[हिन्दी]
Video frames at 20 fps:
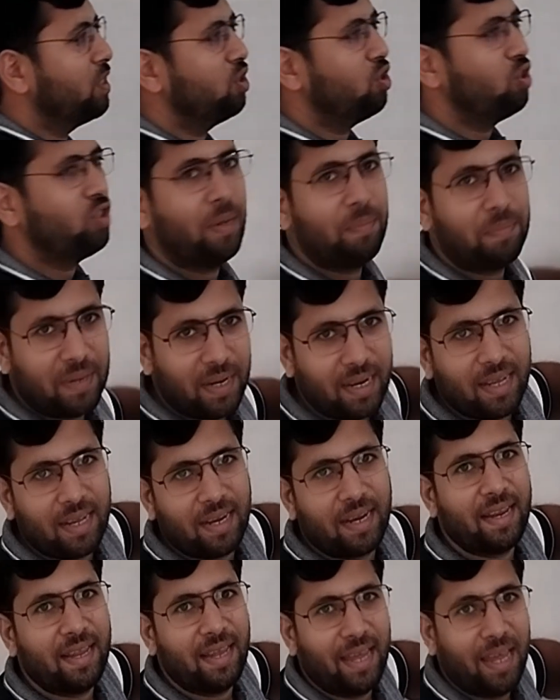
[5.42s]
जो चैप्टर कर
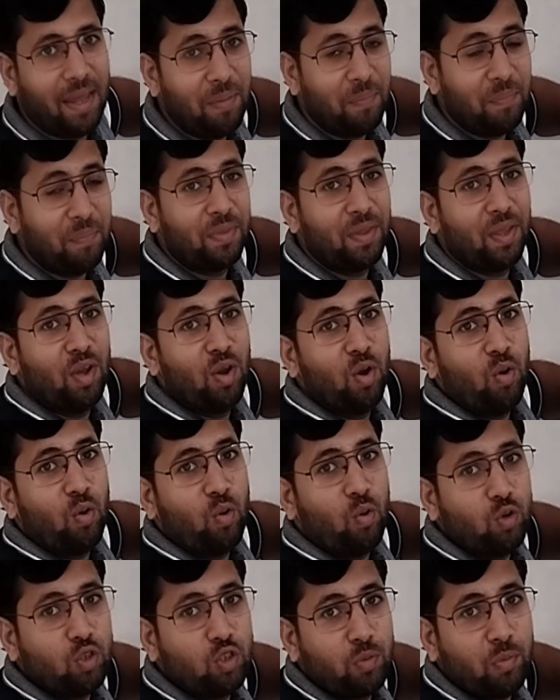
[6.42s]
रहे
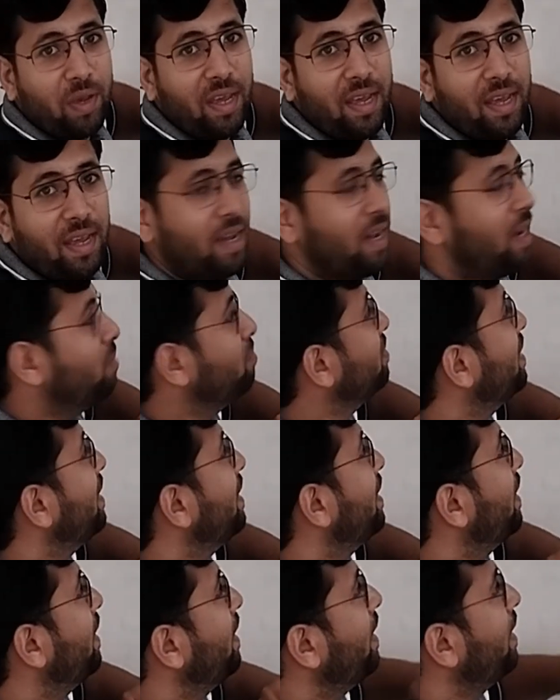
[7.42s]
हैं उसमें हम
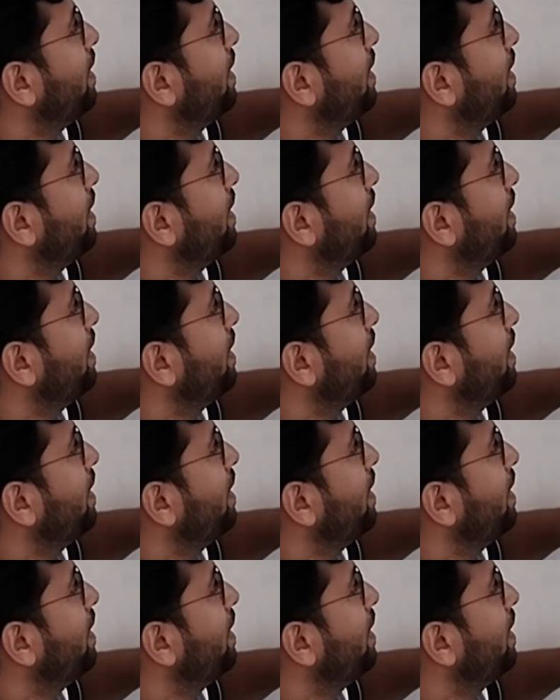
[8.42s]
सीख रहे